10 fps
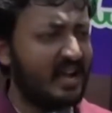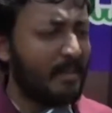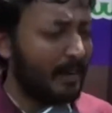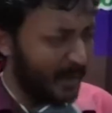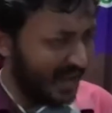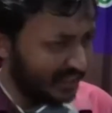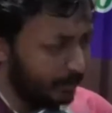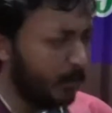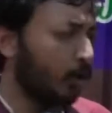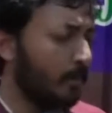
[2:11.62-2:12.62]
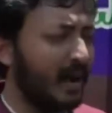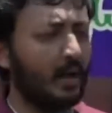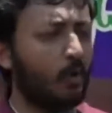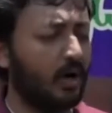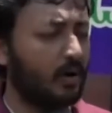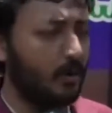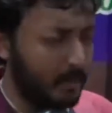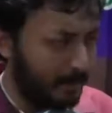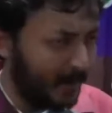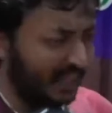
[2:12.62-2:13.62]
మా పేద కుటుంబాల కొరకు
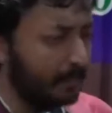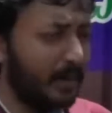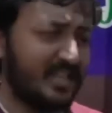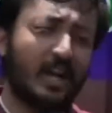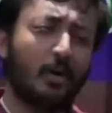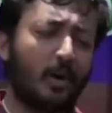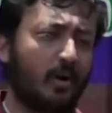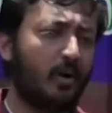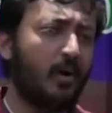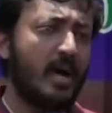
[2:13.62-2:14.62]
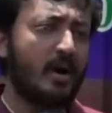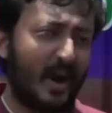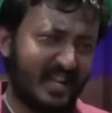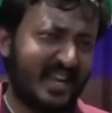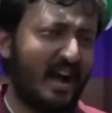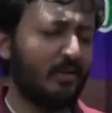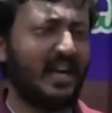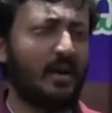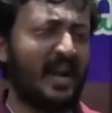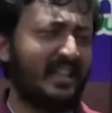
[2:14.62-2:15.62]
మా పేద ప్రజల కొరకు వాళ్ళు సేవ
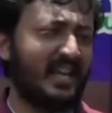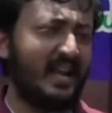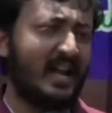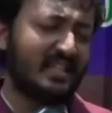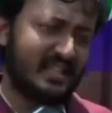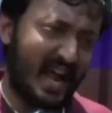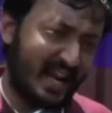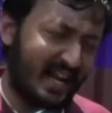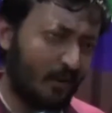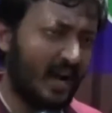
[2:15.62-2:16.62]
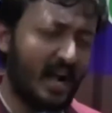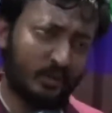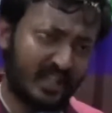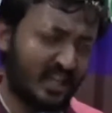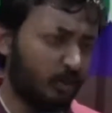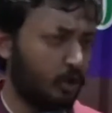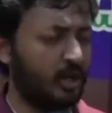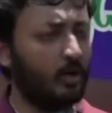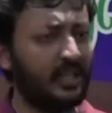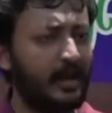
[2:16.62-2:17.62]
చేయడం అనేది చాలా గర్వంగా ఉంది
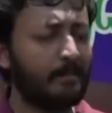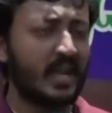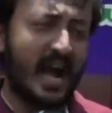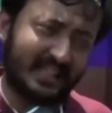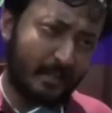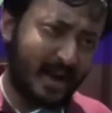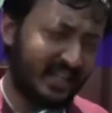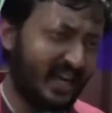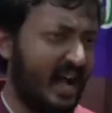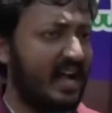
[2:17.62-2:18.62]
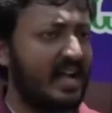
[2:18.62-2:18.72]
సంతోషంగా ఉంది అదే మాదిరిగా